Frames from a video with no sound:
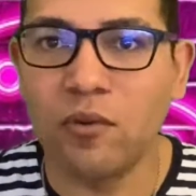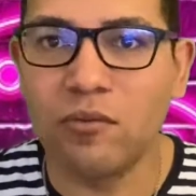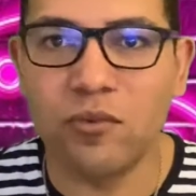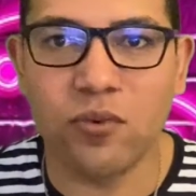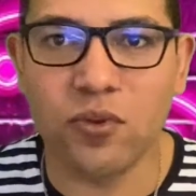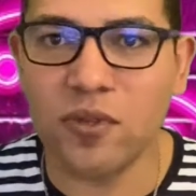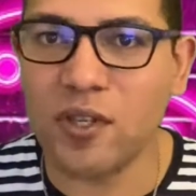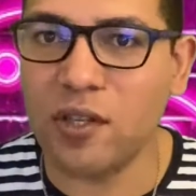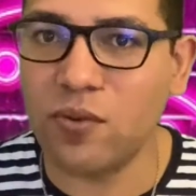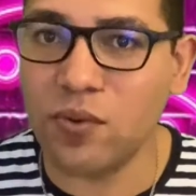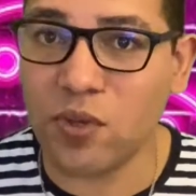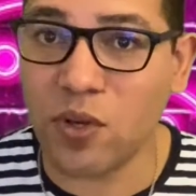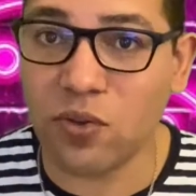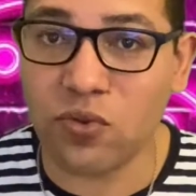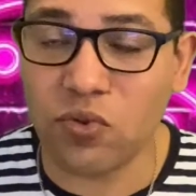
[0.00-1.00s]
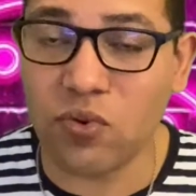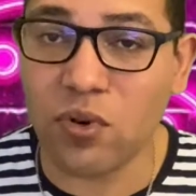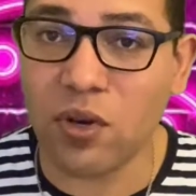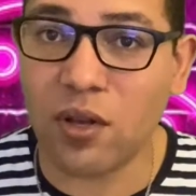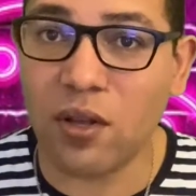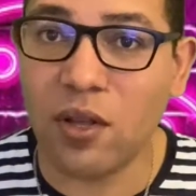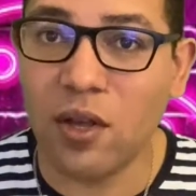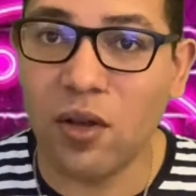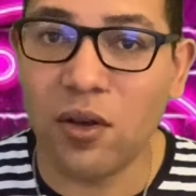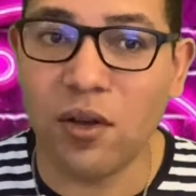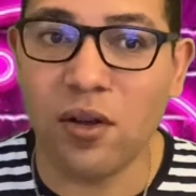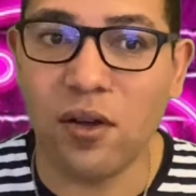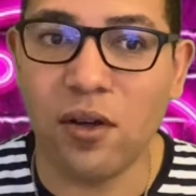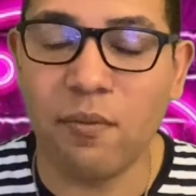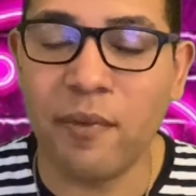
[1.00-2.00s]
tout ce qui nous entoure,
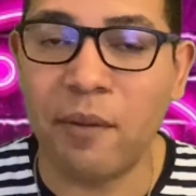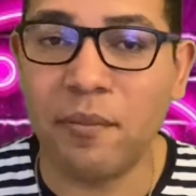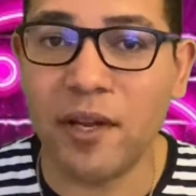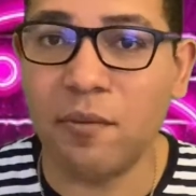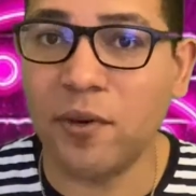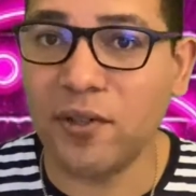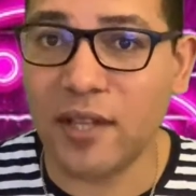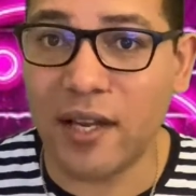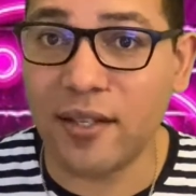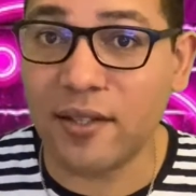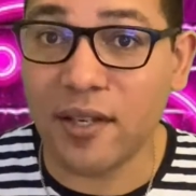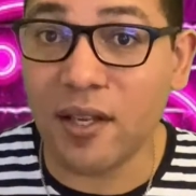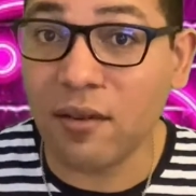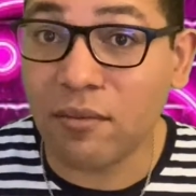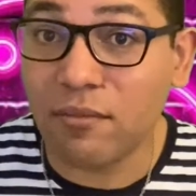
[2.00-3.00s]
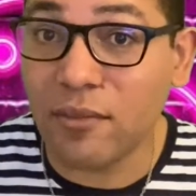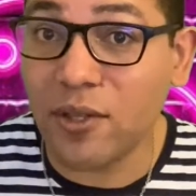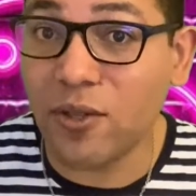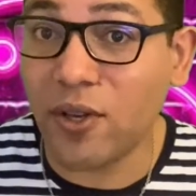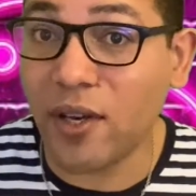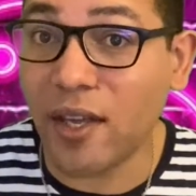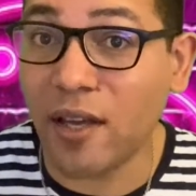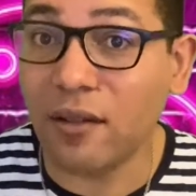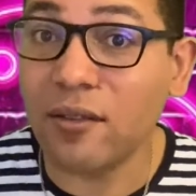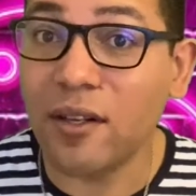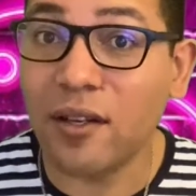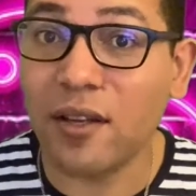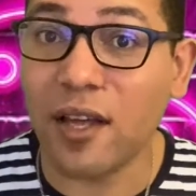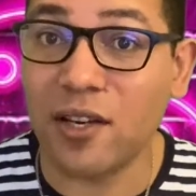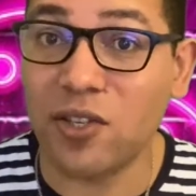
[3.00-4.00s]
euh, même les mentalités, mine de rien,
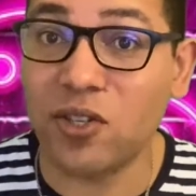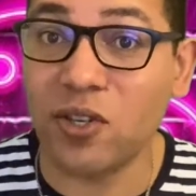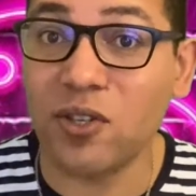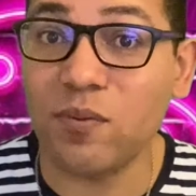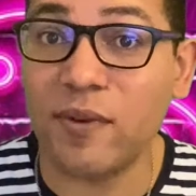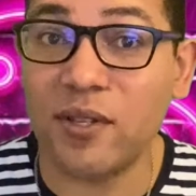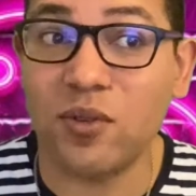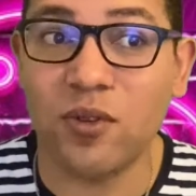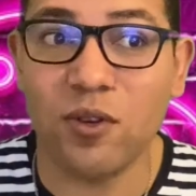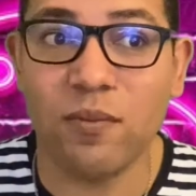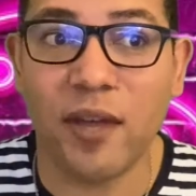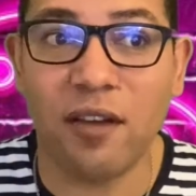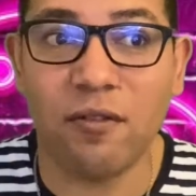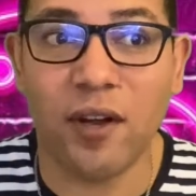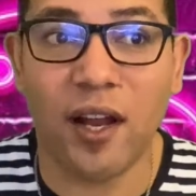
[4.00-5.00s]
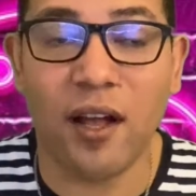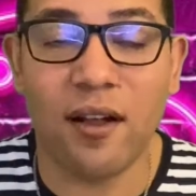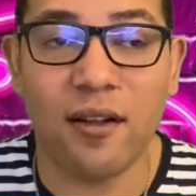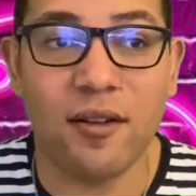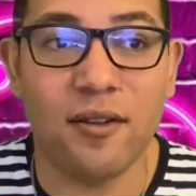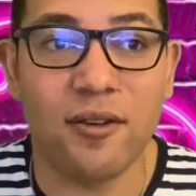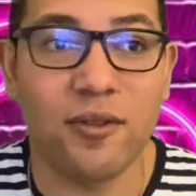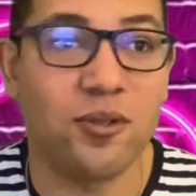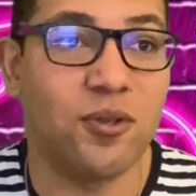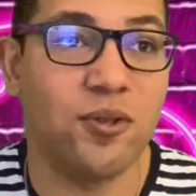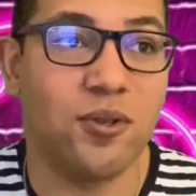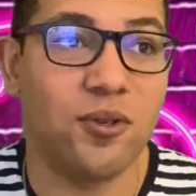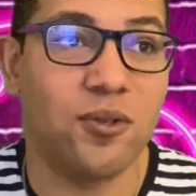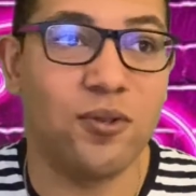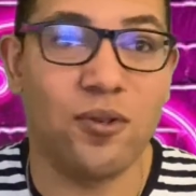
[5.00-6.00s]
elles changent parce que, ben voilà,
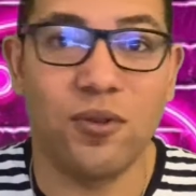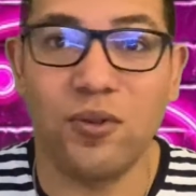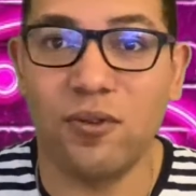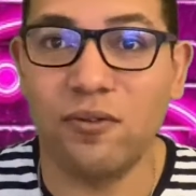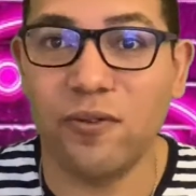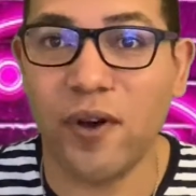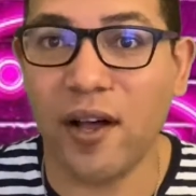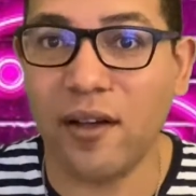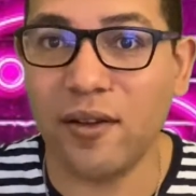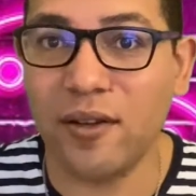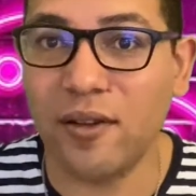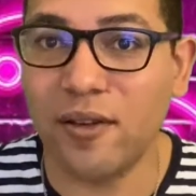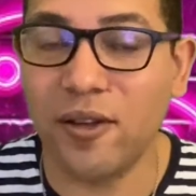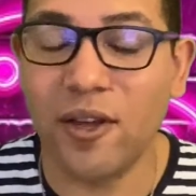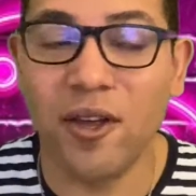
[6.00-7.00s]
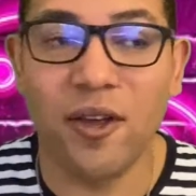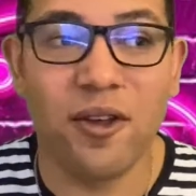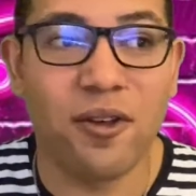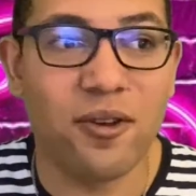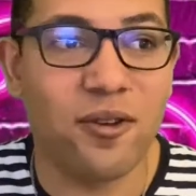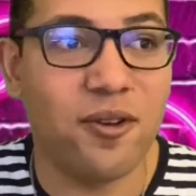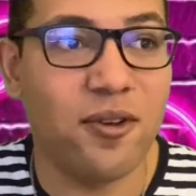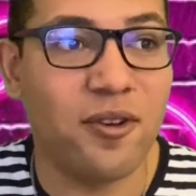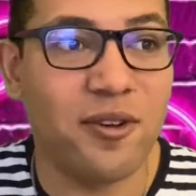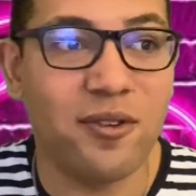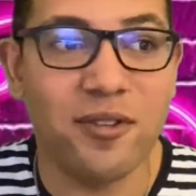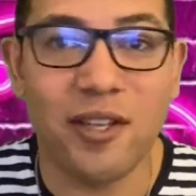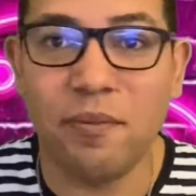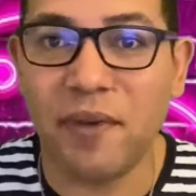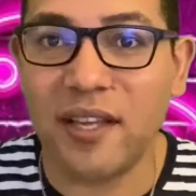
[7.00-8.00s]
de, voir
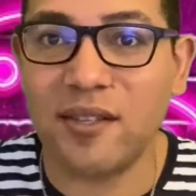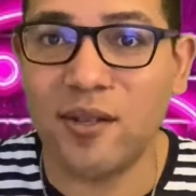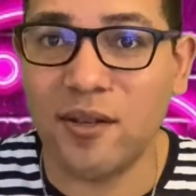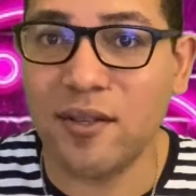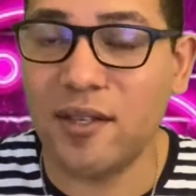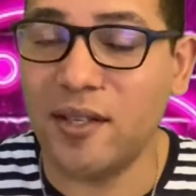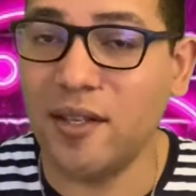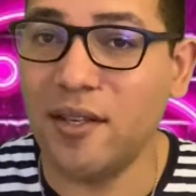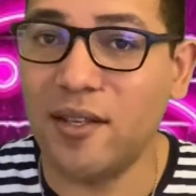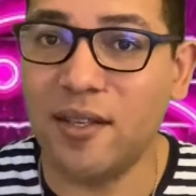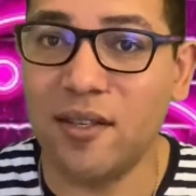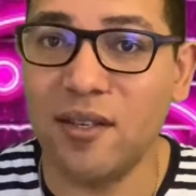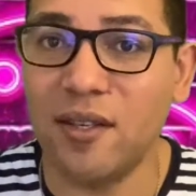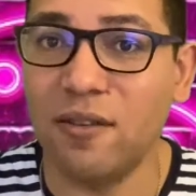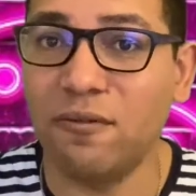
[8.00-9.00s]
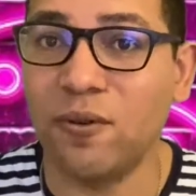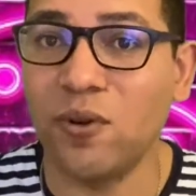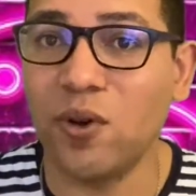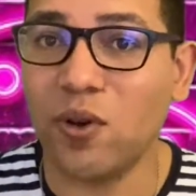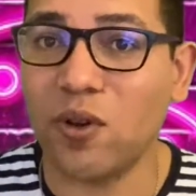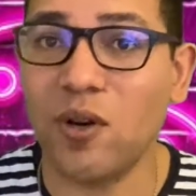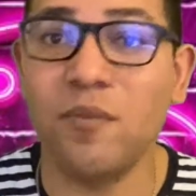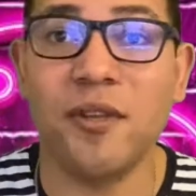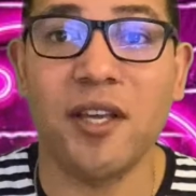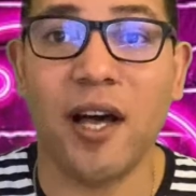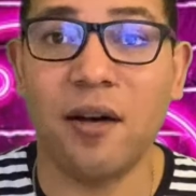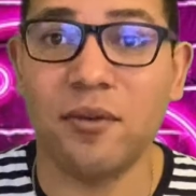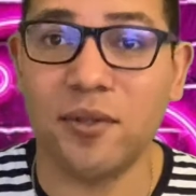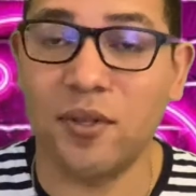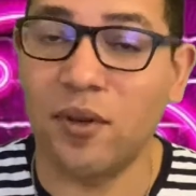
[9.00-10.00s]
des personnes qui, font leur coming
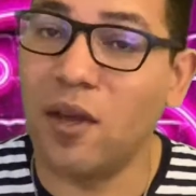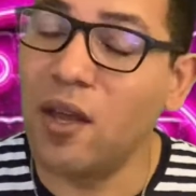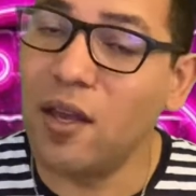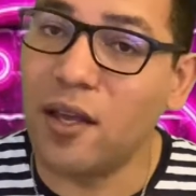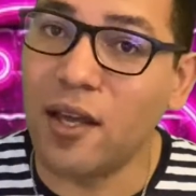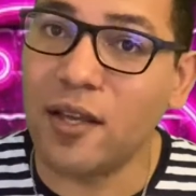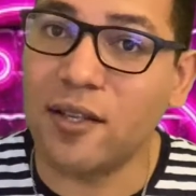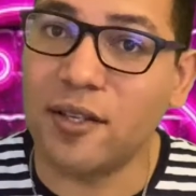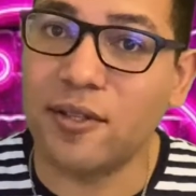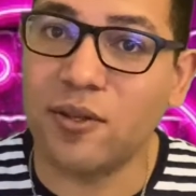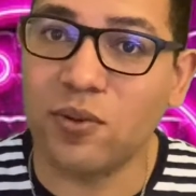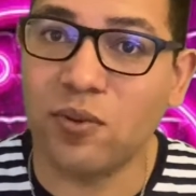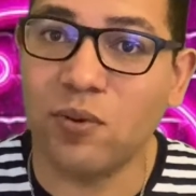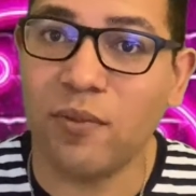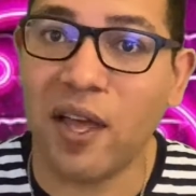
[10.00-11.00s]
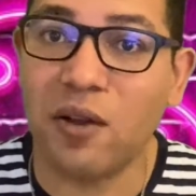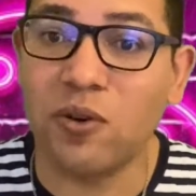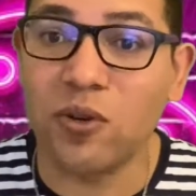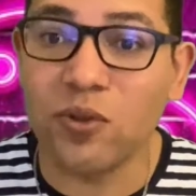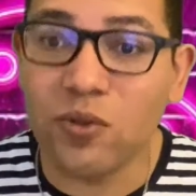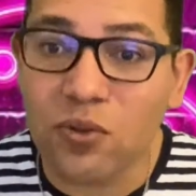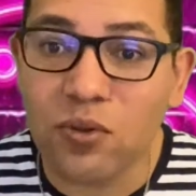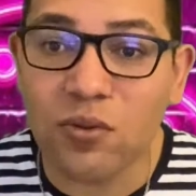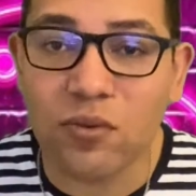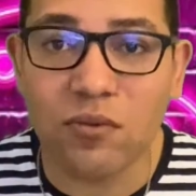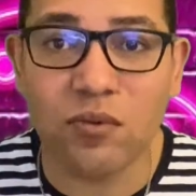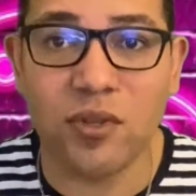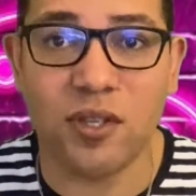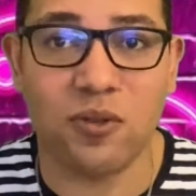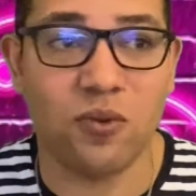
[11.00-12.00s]
out et qui sont ben, connues
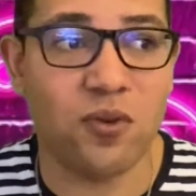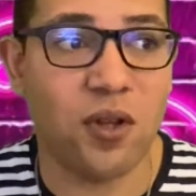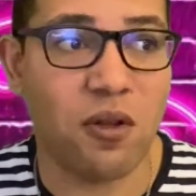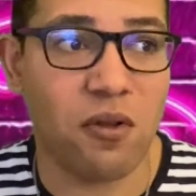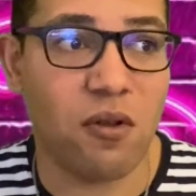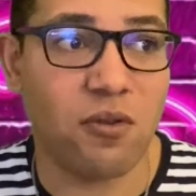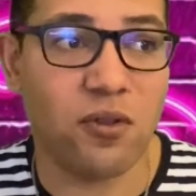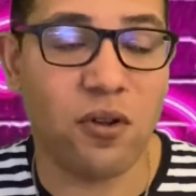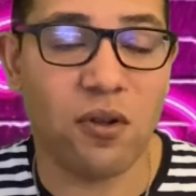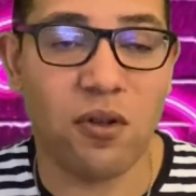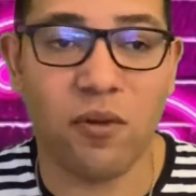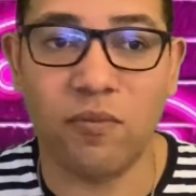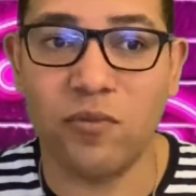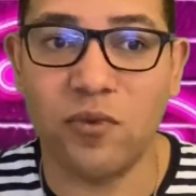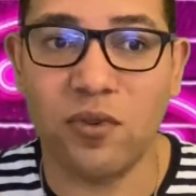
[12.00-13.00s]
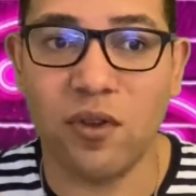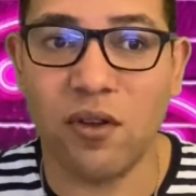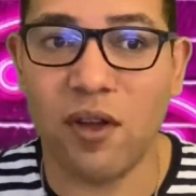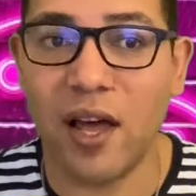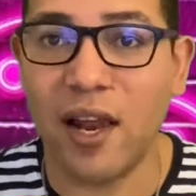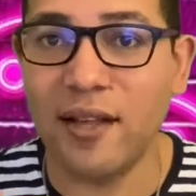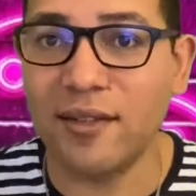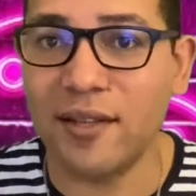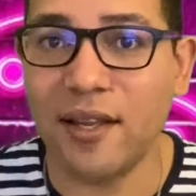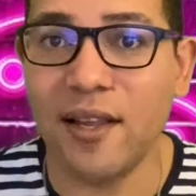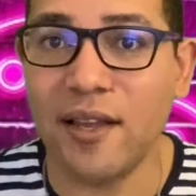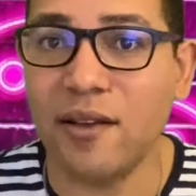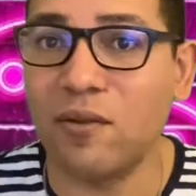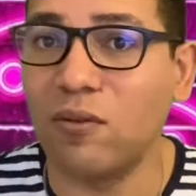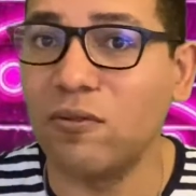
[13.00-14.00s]
ou qui sont dans, dans, à la
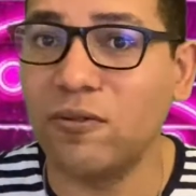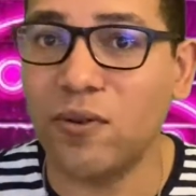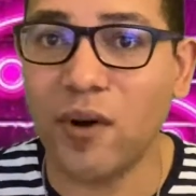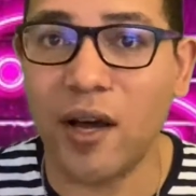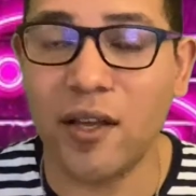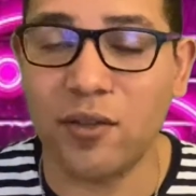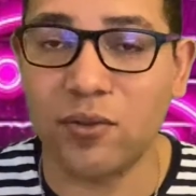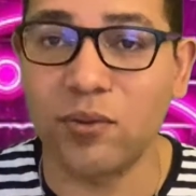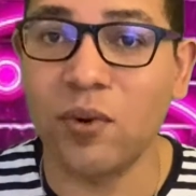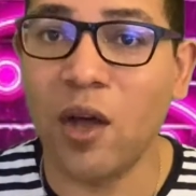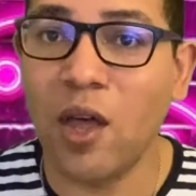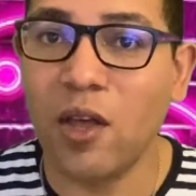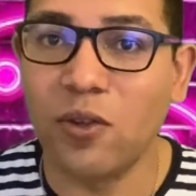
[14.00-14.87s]
télé, qu'on voit et tout.